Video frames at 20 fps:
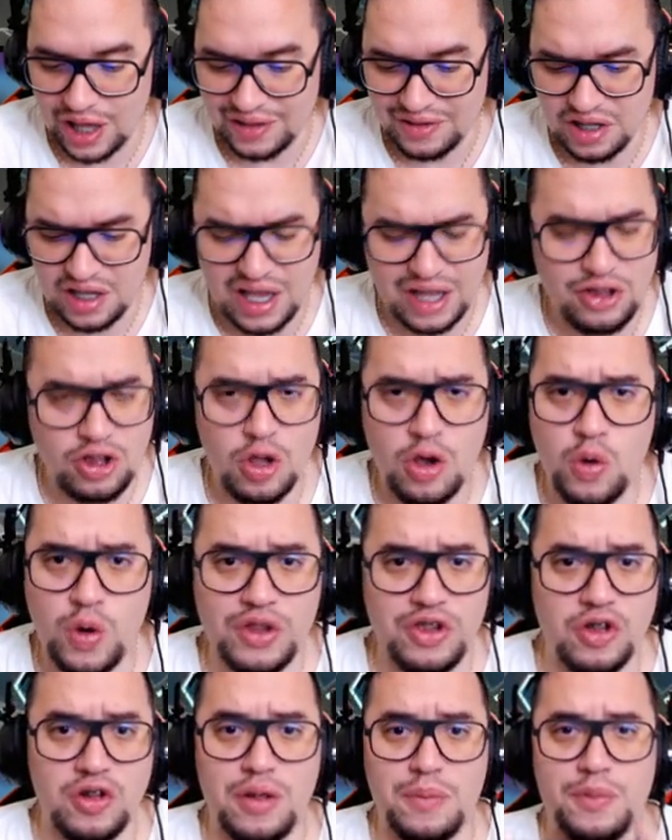Así que esto es
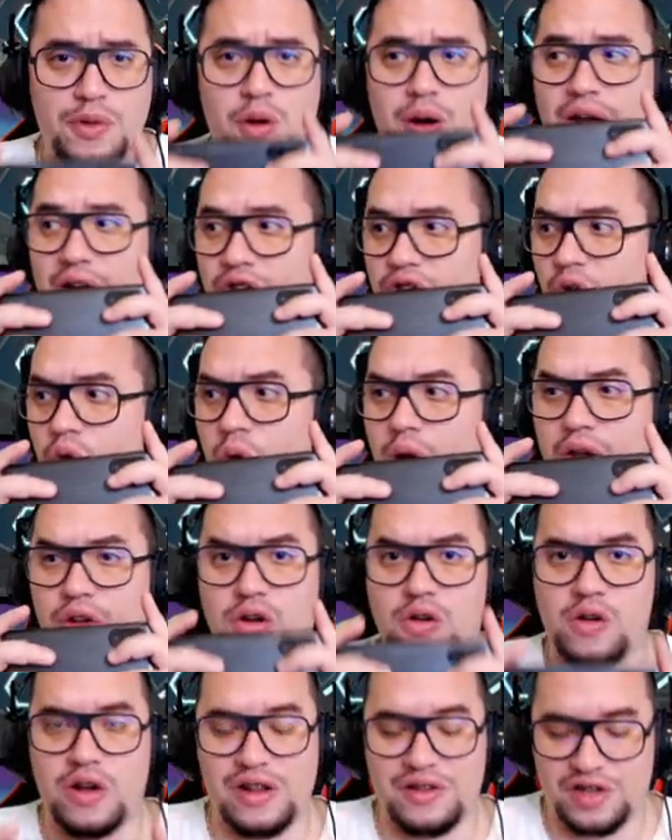cuestión de probar. Estoy
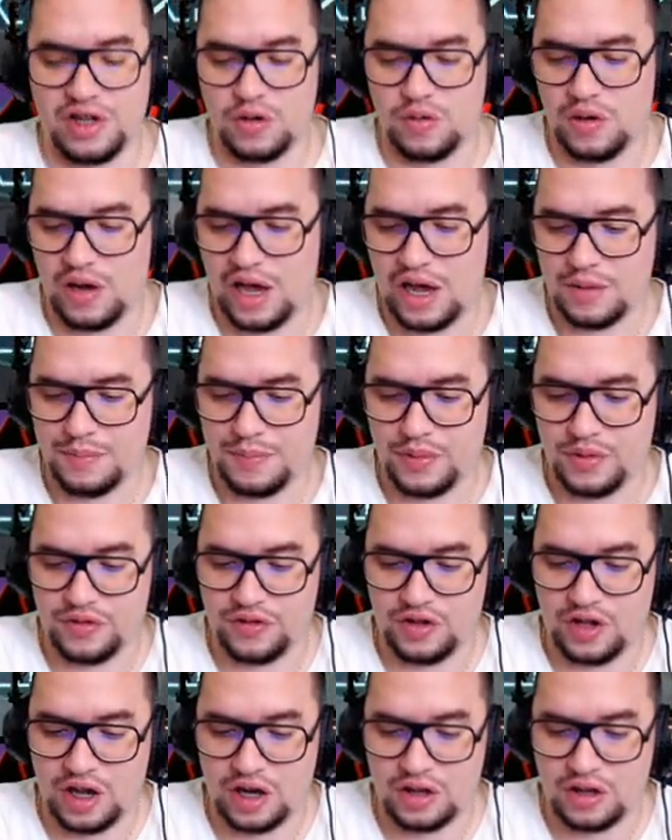jugando con el celular, por
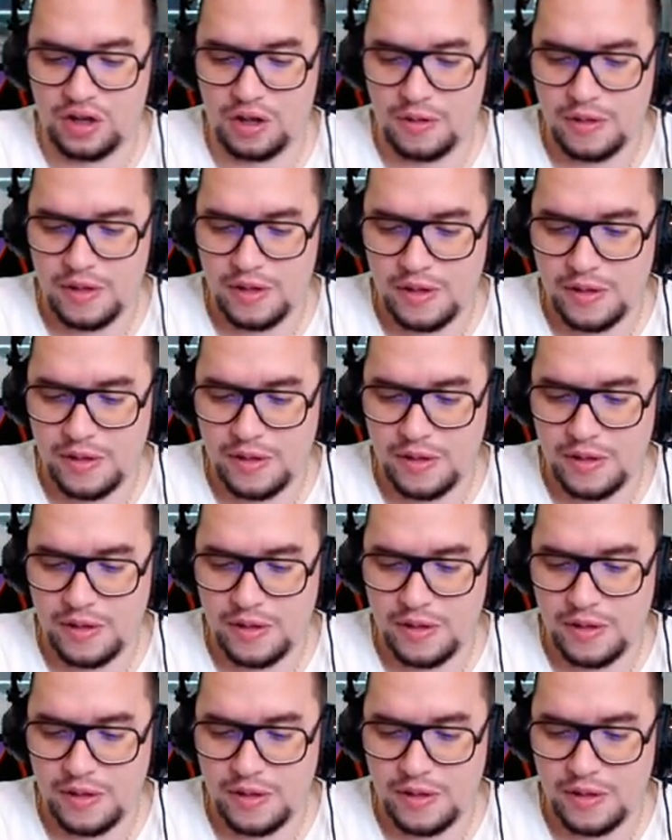cierto.